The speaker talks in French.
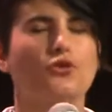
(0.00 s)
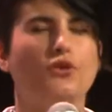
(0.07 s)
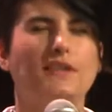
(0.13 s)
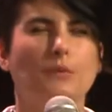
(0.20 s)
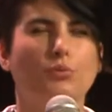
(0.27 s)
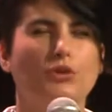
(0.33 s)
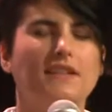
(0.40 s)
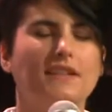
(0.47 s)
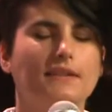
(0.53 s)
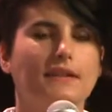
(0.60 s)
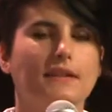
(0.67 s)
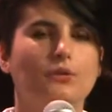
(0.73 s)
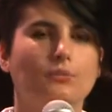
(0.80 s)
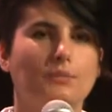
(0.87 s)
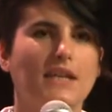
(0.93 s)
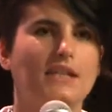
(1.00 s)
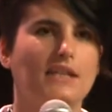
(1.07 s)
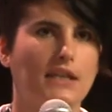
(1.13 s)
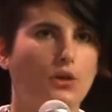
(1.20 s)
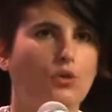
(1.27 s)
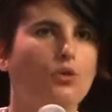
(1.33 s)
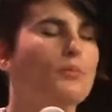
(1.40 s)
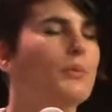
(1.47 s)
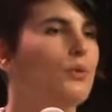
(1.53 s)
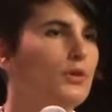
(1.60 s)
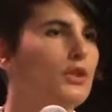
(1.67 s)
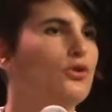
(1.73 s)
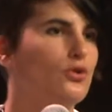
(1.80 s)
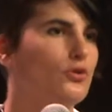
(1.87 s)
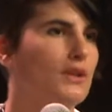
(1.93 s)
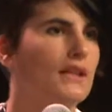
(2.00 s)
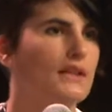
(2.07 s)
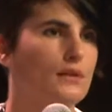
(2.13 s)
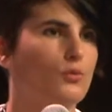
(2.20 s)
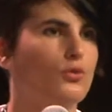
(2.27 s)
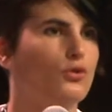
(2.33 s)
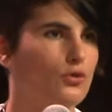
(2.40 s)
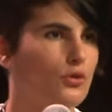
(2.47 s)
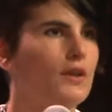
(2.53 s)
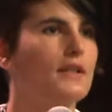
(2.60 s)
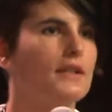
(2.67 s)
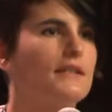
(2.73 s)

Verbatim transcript: je ne sais plus si c'est une page héros, mais oui, je suis quasiment sûre,